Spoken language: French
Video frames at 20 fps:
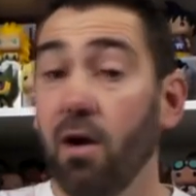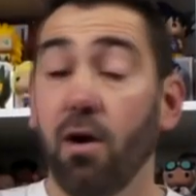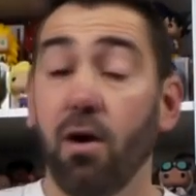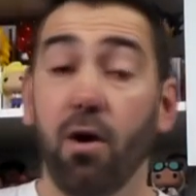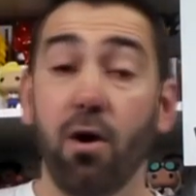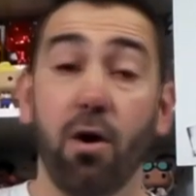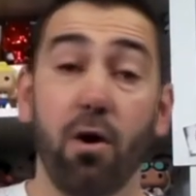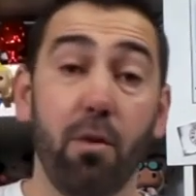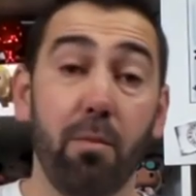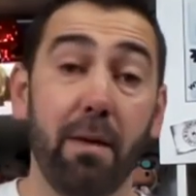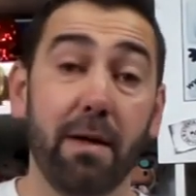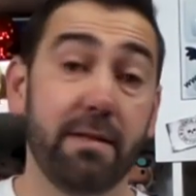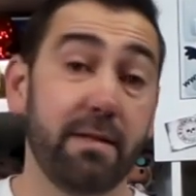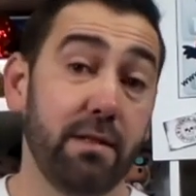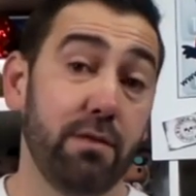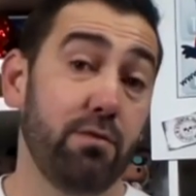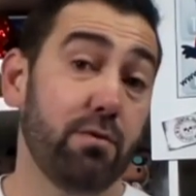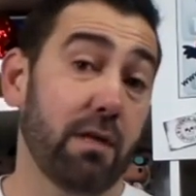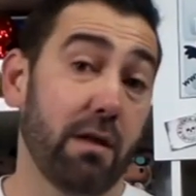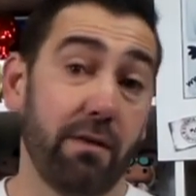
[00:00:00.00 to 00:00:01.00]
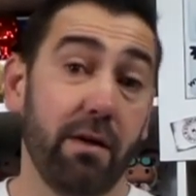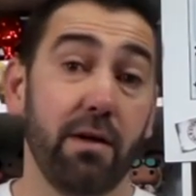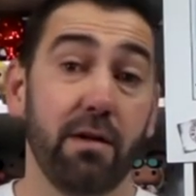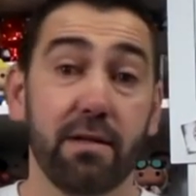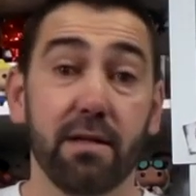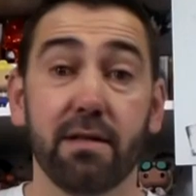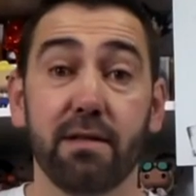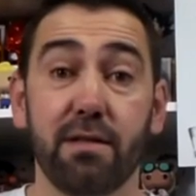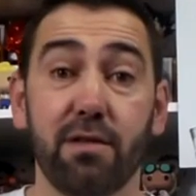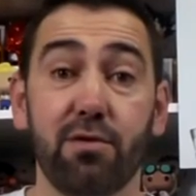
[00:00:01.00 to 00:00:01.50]
ben, si tu travailles,
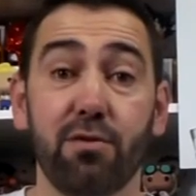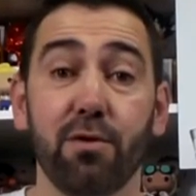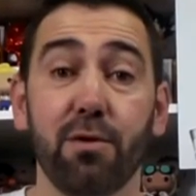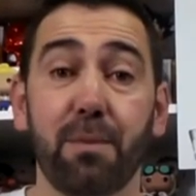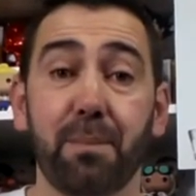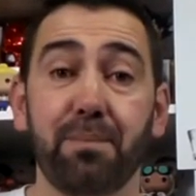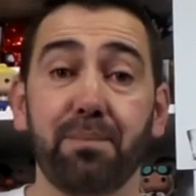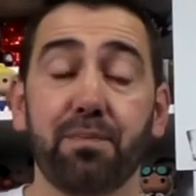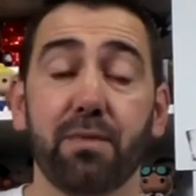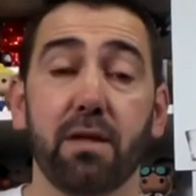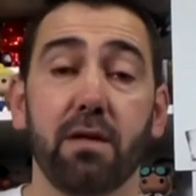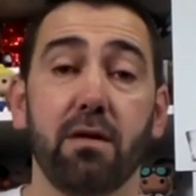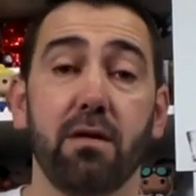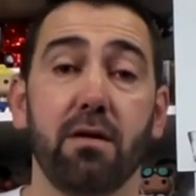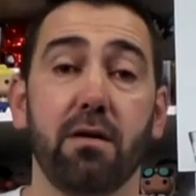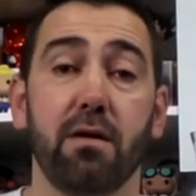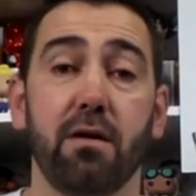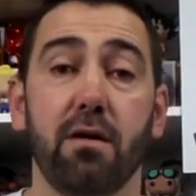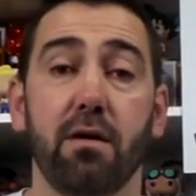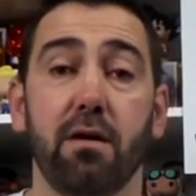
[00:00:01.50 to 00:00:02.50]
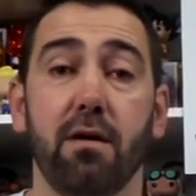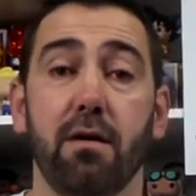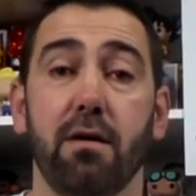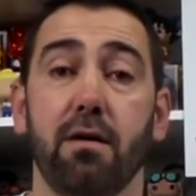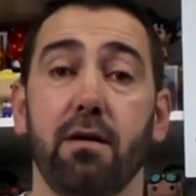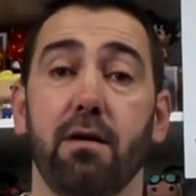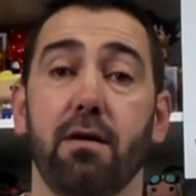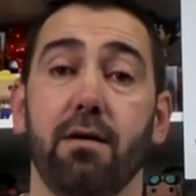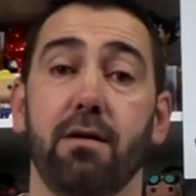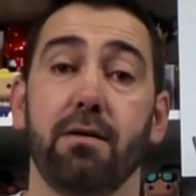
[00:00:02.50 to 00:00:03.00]
ça c'est sûr.
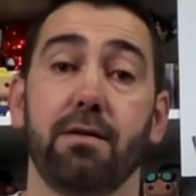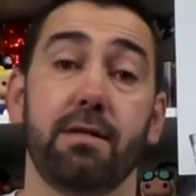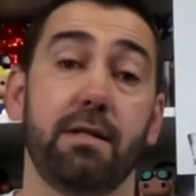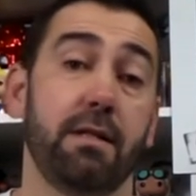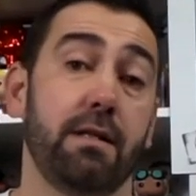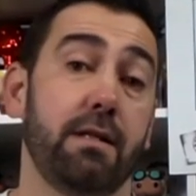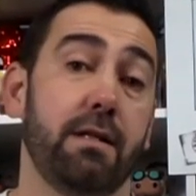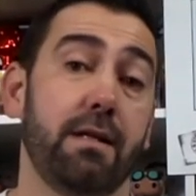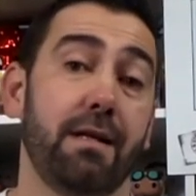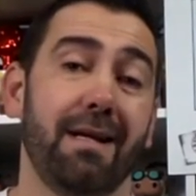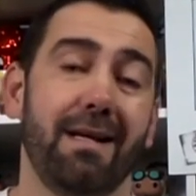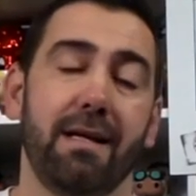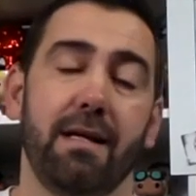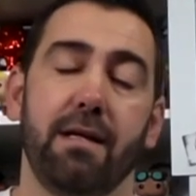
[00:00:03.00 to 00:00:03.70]
Euh, c'est